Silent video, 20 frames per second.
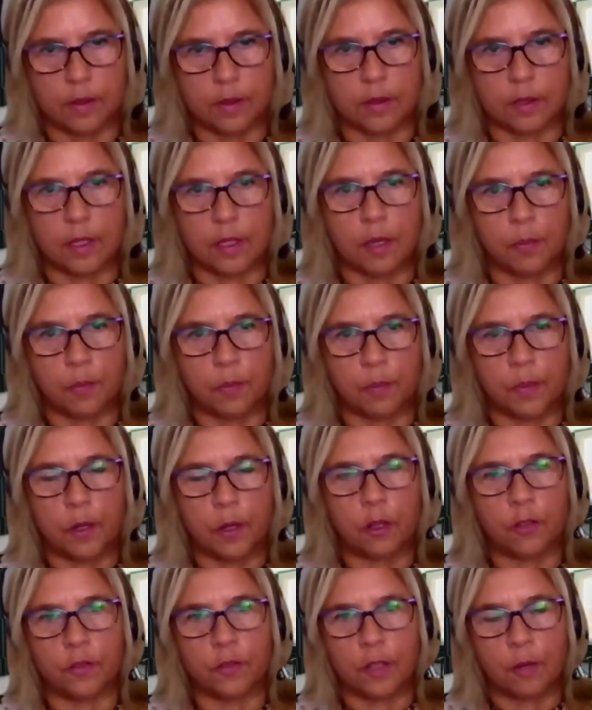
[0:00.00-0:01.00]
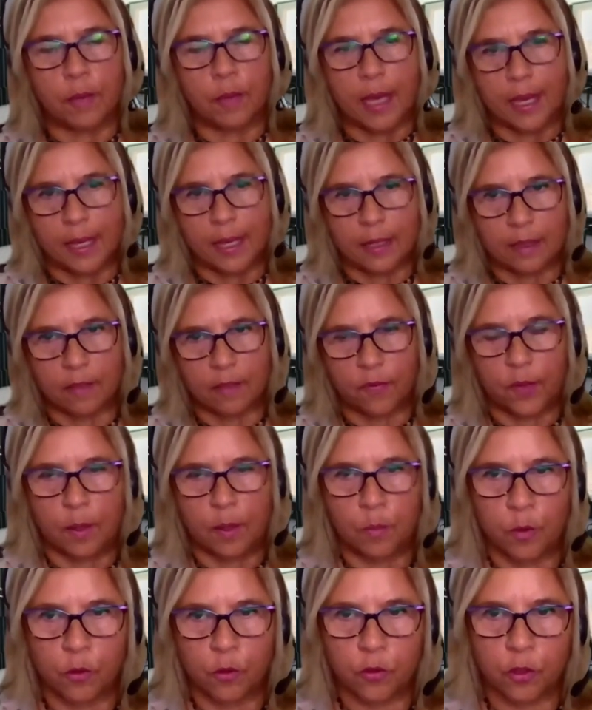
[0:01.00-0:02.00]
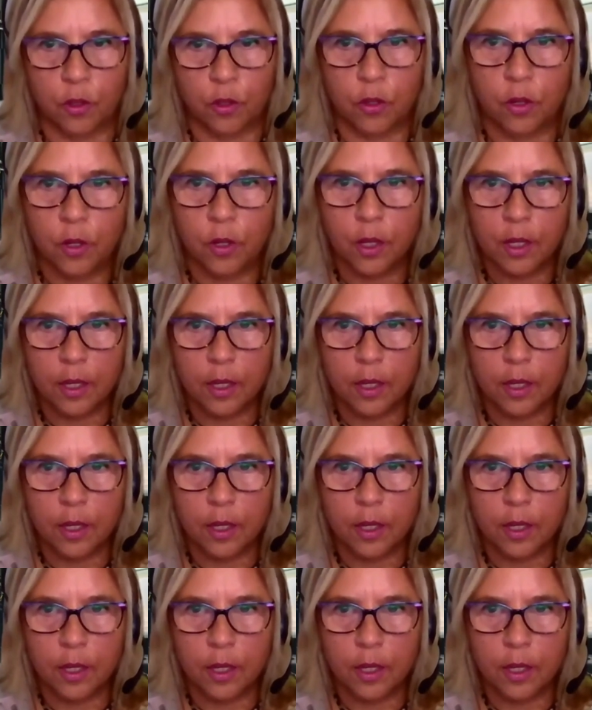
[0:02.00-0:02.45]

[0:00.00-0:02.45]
Sí, perdón Silvia, este famoso